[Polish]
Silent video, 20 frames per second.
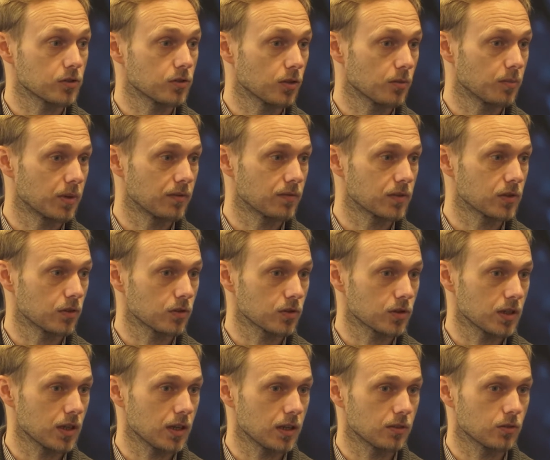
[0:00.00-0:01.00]
dobre
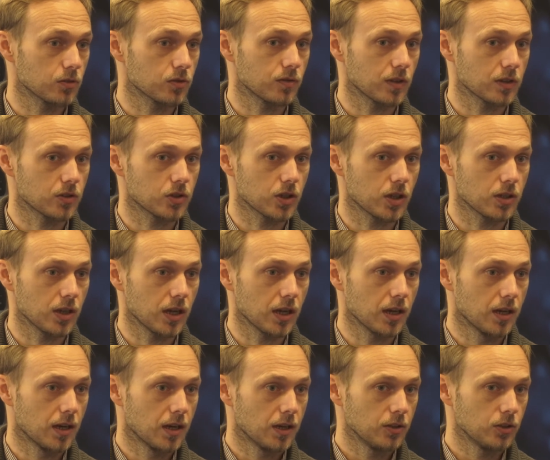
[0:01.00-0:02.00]
wzorce, doświadczenie
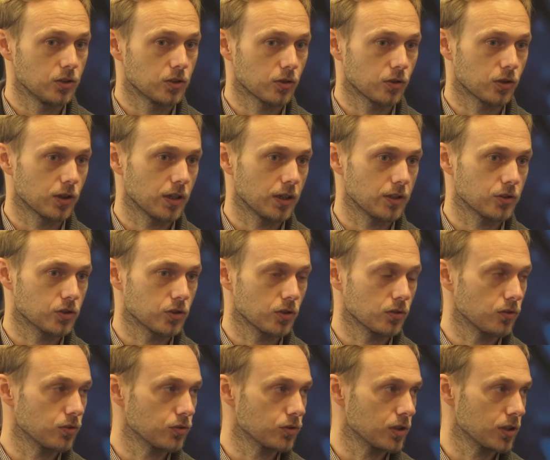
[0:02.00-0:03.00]
i trochę
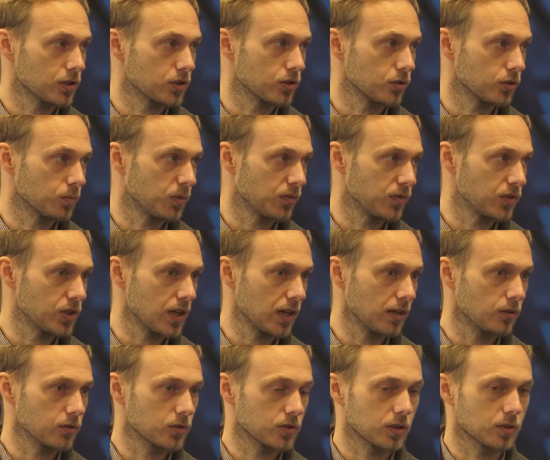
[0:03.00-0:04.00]
ściągnąć też
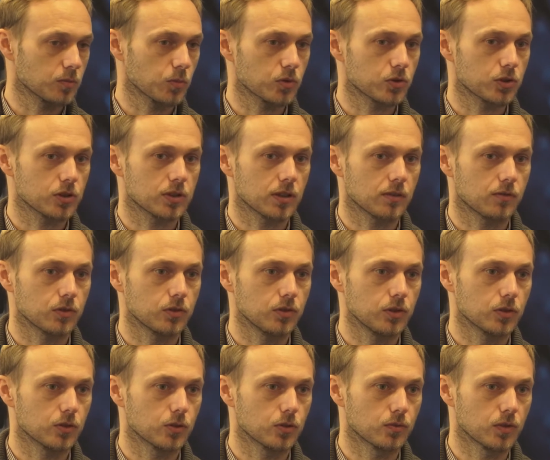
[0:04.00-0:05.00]
odpowiedzialność tych młodszych
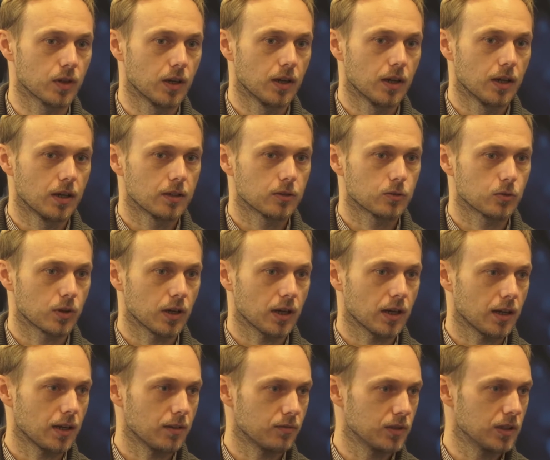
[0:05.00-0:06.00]
zawodników,
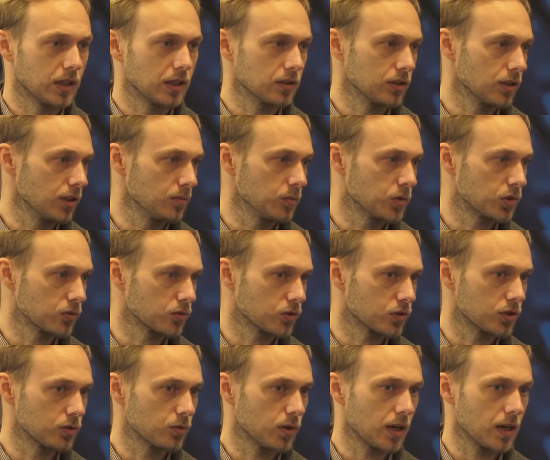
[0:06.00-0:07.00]
która ewidentnie im
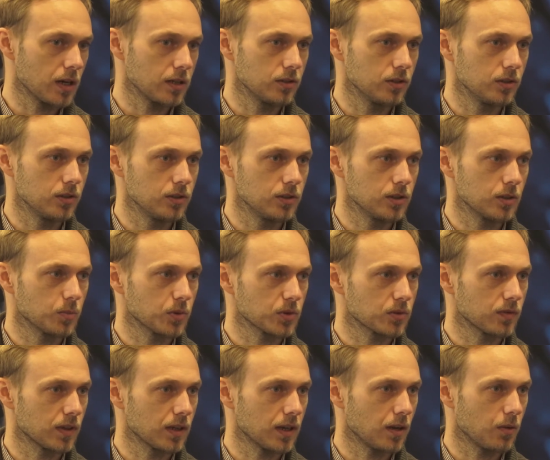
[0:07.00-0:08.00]
ciążyła i nie
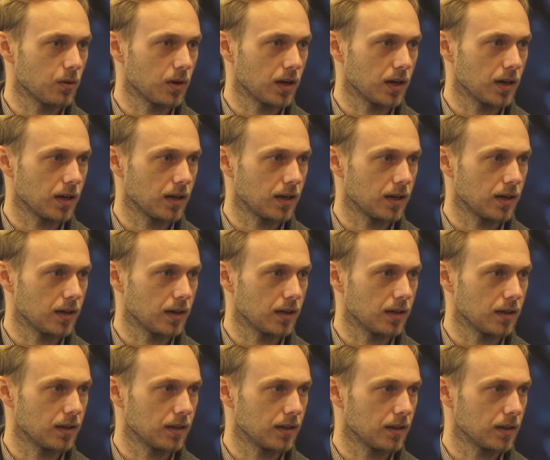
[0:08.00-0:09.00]
pozwalała
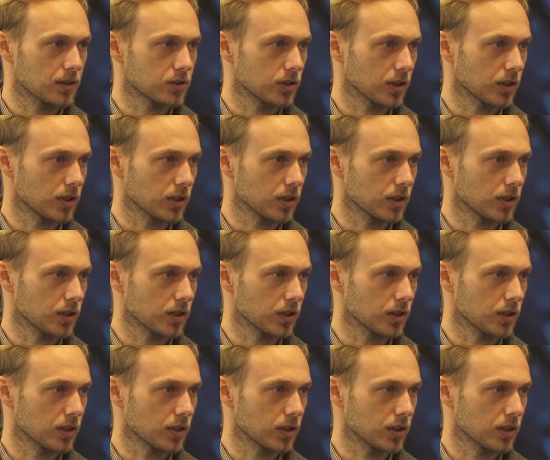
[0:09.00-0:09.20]
aż